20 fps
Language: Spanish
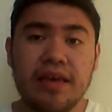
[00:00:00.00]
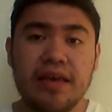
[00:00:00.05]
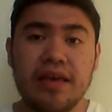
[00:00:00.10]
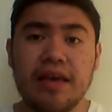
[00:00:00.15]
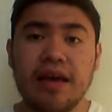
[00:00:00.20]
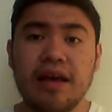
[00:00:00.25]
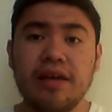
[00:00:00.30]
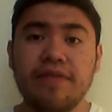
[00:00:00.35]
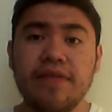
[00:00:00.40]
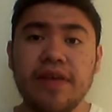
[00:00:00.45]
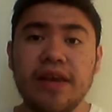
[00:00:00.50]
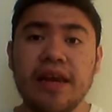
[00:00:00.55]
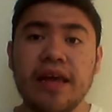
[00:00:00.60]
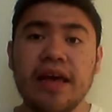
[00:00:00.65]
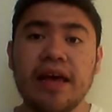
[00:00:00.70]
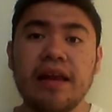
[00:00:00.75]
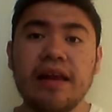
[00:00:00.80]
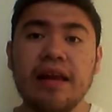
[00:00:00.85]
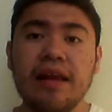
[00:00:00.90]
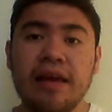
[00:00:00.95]
Y al
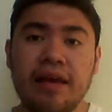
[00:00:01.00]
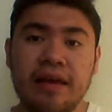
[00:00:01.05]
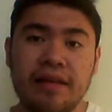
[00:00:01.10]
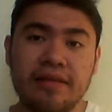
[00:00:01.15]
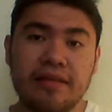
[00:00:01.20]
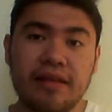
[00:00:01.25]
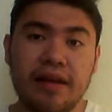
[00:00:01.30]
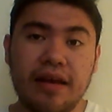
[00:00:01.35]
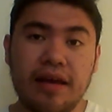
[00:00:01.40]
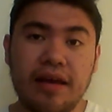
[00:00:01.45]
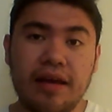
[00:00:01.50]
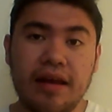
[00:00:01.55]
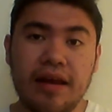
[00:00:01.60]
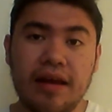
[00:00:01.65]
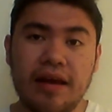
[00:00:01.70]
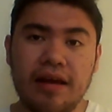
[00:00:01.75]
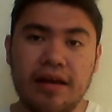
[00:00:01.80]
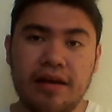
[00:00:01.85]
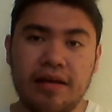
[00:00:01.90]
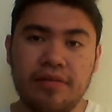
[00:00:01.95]
final, entre
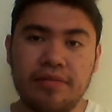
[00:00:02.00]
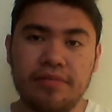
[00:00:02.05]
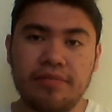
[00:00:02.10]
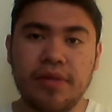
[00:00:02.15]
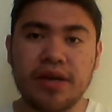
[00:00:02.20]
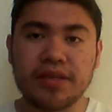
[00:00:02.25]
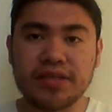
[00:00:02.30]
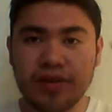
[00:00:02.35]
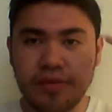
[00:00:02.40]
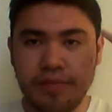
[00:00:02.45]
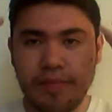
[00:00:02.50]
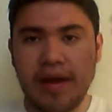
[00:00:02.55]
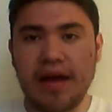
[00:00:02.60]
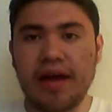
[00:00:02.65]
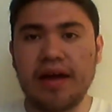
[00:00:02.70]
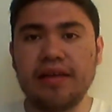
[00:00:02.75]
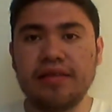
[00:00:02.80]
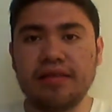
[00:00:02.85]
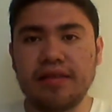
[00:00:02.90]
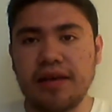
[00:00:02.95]
la
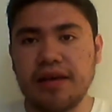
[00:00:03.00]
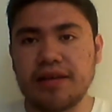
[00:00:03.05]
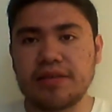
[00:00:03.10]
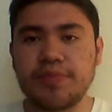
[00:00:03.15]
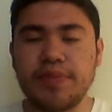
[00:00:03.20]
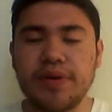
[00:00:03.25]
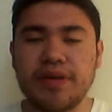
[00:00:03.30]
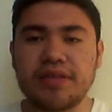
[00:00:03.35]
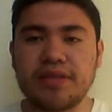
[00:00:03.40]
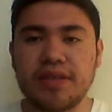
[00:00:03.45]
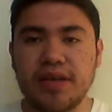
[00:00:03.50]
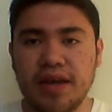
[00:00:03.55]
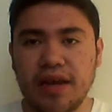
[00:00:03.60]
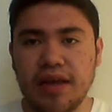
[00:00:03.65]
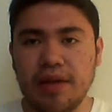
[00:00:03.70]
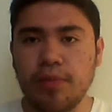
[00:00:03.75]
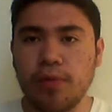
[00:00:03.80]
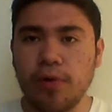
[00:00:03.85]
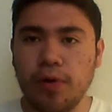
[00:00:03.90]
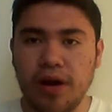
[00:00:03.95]
mastermind de Spencer
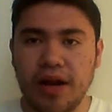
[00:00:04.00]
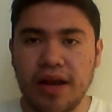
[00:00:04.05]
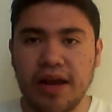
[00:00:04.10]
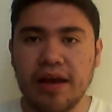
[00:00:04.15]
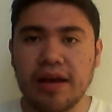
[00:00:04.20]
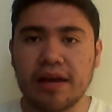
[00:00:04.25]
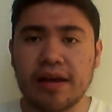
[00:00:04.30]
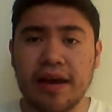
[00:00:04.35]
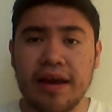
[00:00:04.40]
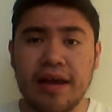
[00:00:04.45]
y Mona,